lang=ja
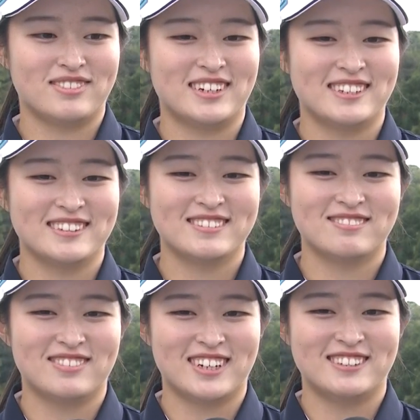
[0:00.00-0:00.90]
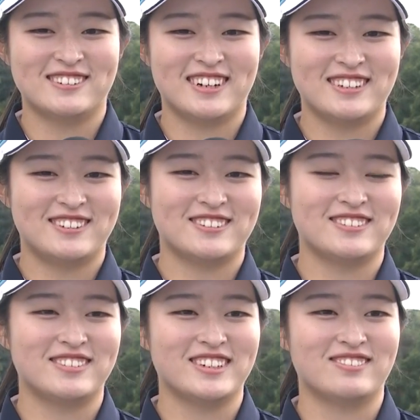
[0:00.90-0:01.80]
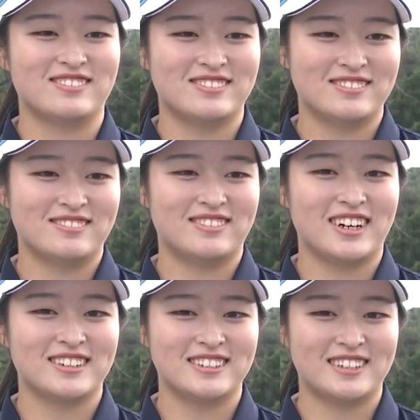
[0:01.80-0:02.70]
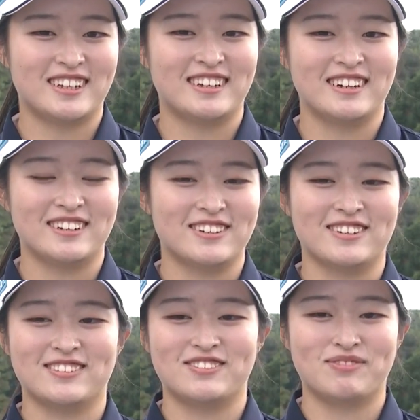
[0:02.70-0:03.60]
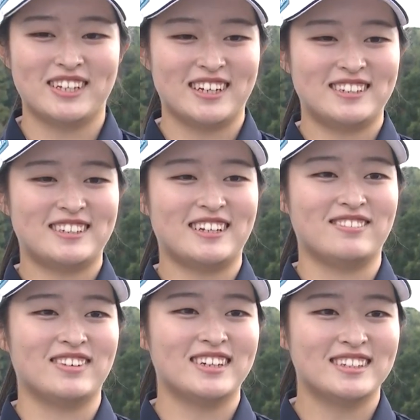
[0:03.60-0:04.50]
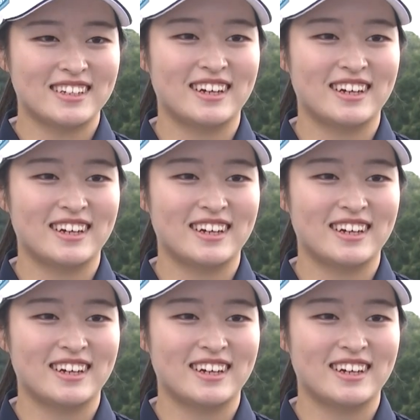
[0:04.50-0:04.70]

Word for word: ま, まずは一勝目をマークして目指しています。